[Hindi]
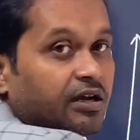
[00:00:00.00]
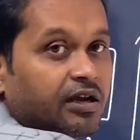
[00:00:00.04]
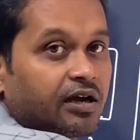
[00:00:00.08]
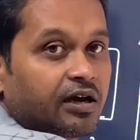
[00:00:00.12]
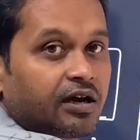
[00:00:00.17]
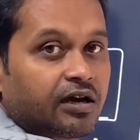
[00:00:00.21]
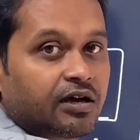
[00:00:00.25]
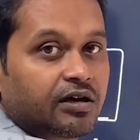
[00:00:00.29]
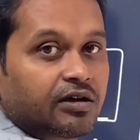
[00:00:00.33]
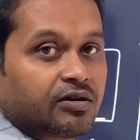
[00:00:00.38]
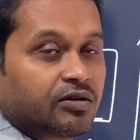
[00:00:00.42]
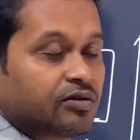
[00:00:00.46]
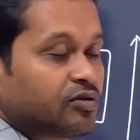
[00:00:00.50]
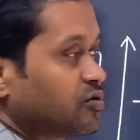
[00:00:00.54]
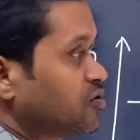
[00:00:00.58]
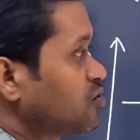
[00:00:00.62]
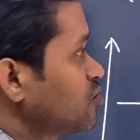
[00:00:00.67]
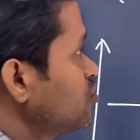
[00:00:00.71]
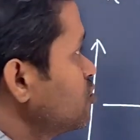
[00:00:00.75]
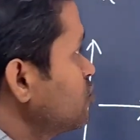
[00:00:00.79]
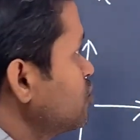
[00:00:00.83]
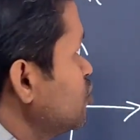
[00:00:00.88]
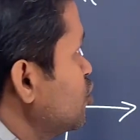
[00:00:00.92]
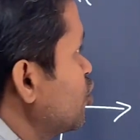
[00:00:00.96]
गया
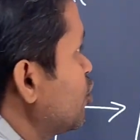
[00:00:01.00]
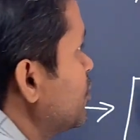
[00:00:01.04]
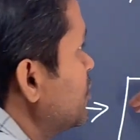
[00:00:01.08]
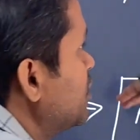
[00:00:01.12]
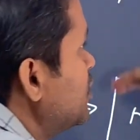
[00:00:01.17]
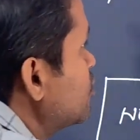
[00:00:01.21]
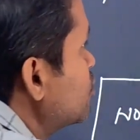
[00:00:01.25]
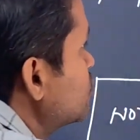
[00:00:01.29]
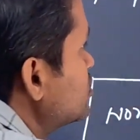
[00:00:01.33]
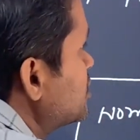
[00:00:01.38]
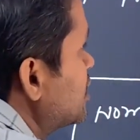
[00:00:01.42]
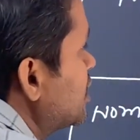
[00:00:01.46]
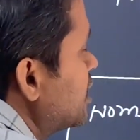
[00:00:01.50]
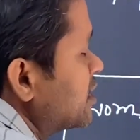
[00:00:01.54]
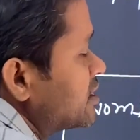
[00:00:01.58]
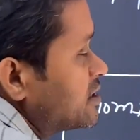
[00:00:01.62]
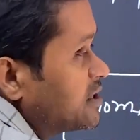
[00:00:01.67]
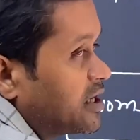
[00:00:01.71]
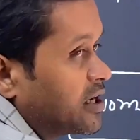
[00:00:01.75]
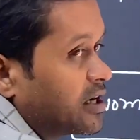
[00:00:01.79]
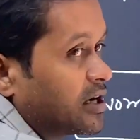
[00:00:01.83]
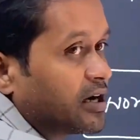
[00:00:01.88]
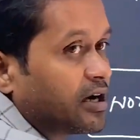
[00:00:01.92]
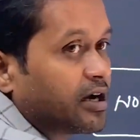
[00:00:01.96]
तो नॉमिनी को चला
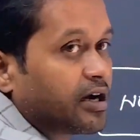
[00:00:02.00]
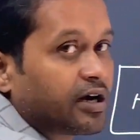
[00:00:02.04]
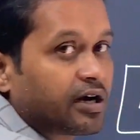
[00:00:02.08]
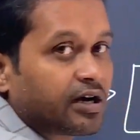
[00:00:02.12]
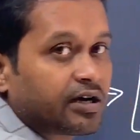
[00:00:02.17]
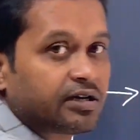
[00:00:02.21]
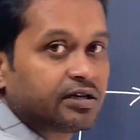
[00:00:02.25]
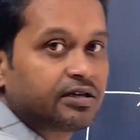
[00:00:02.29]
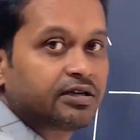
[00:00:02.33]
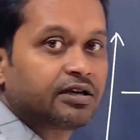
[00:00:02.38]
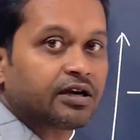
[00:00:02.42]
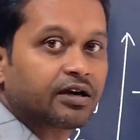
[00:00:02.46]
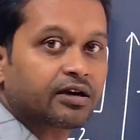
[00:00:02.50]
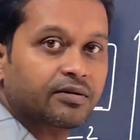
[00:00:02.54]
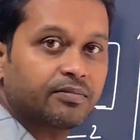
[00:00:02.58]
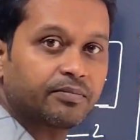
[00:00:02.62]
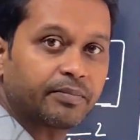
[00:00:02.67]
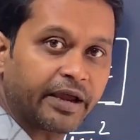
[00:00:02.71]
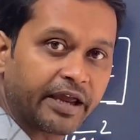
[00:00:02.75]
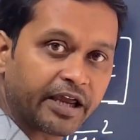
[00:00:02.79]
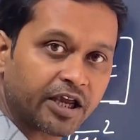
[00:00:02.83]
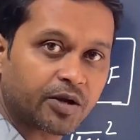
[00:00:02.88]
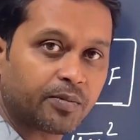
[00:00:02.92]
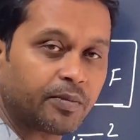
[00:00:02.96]
जाएगा या
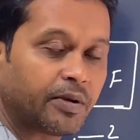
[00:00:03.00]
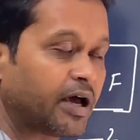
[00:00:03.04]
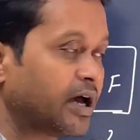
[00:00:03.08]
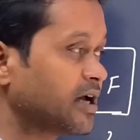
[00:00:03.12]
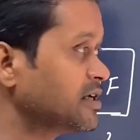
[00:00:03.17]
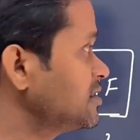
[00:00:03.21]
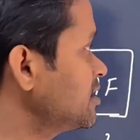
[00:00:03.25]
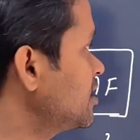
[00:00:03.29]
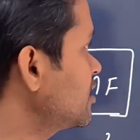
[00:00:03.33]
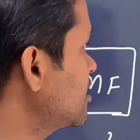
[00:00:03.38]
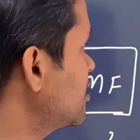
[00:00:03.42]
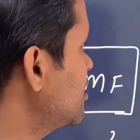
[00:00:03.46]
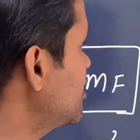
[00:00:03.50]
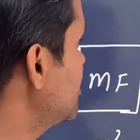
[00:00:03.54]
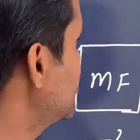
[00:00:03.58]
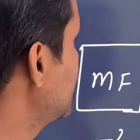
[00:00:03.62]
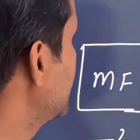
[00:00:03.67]
बैंक में आ जाएगा